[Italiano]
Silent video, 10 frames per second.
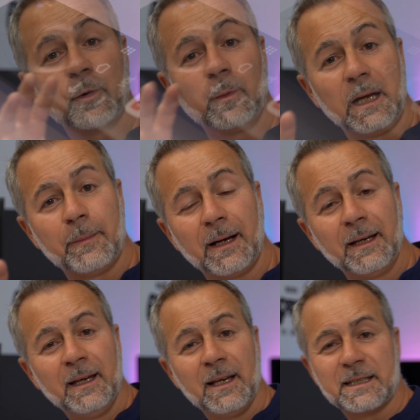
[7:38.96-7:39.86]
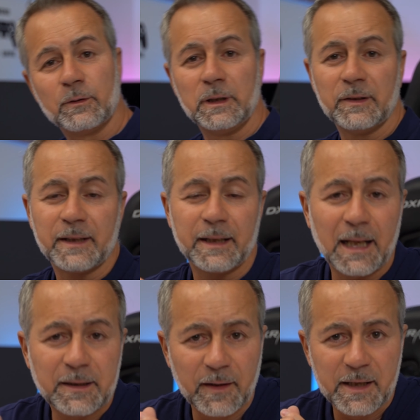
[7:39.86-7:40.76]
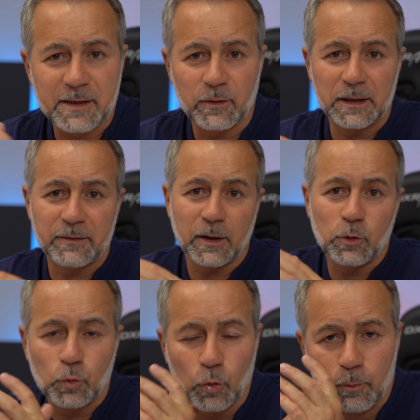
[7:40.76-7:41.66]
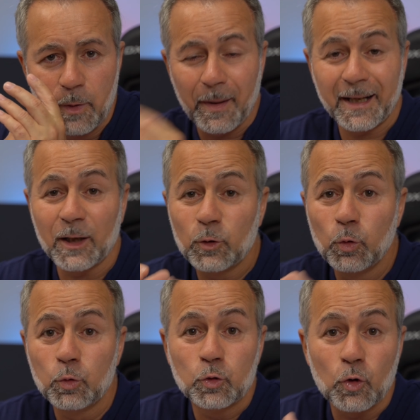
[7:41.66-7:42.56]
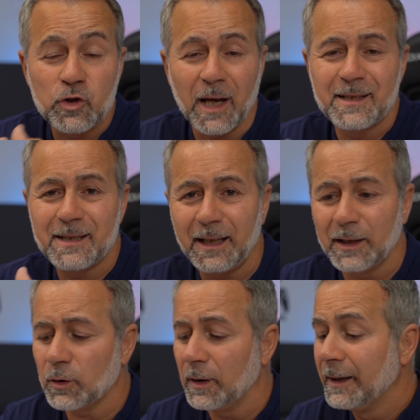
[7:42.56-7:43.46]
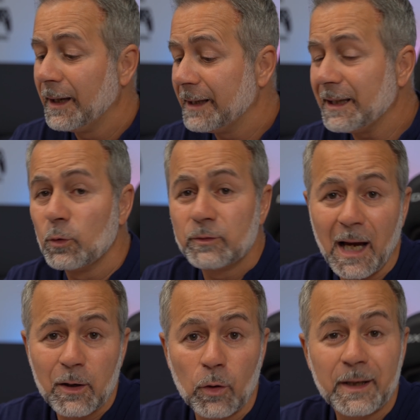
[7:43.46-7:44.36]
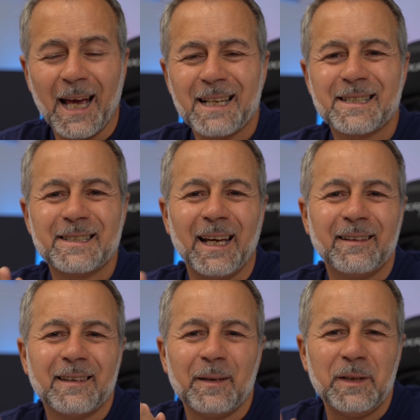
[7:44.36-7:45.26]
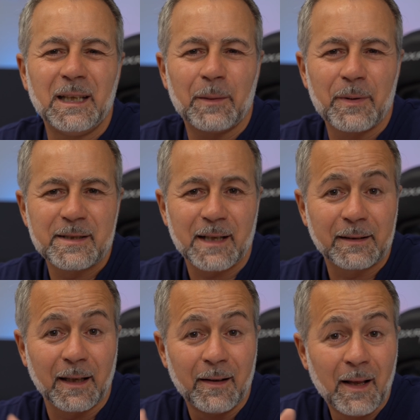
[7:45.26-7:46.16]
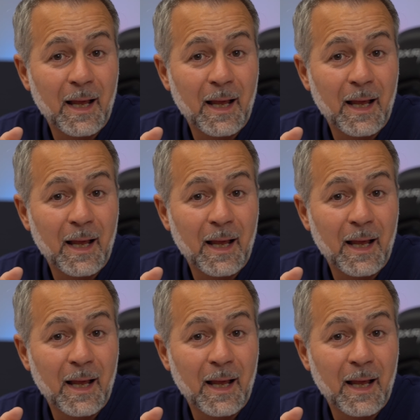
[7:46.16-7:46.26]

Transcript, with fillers: problema se volete vedere Netflix, se volete vedere YouTube perché è tutto già inserito ed è un dangle che ha 7000 pensate